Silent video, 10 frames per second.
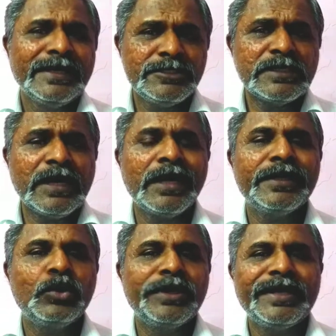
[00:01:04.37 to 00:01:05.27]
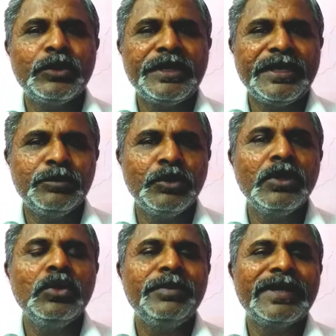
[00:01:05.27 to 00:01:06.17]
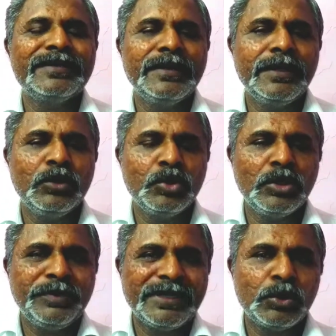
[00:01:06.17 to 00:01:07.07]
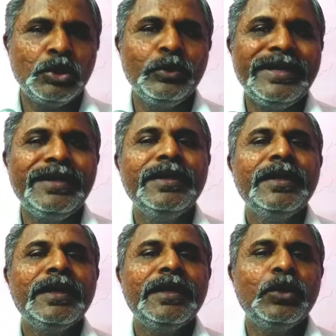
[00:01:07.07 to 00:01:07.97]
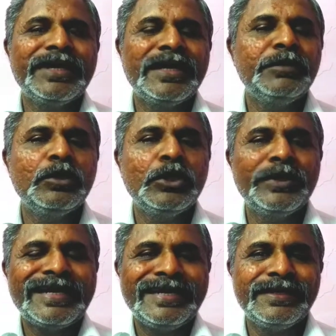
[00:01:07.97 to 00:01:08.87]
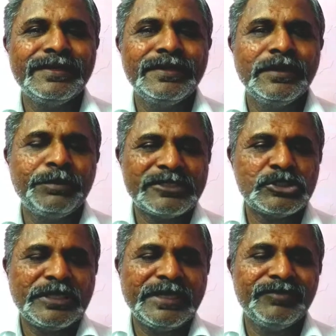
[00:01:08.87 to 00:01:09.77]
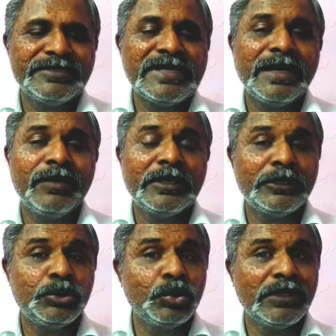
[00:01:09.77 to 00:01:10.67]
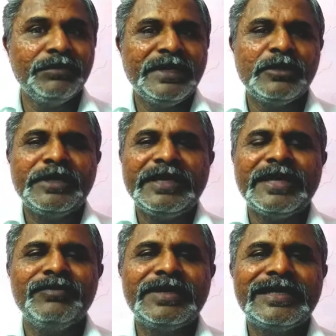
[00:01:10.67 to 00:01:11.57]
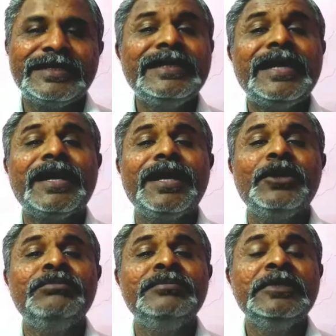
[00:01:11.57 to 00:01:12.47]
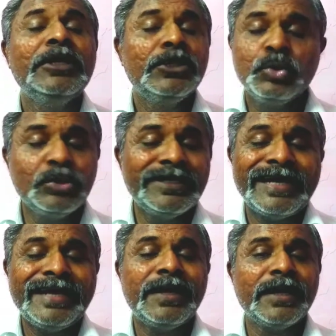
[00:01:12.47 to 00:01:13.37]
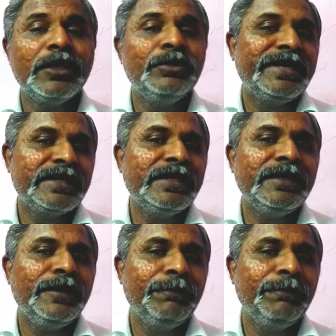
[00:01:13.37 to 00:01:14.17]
இன்று காலை கூட என்னுடைய முகநூல் பக்கத்தில் ஒரு குறிப்பிட்ட குழுவில் ஒரு நண்பர் ஒருவர் கேட்டிருந்த பிரச்சனை என்னவென்றால் அவருக்கு தூக்கம் எட்டு மணி நேரம் வருகிறது ஆனாலும் தூங்குகிறேன் ஆனாலும் எனக்கு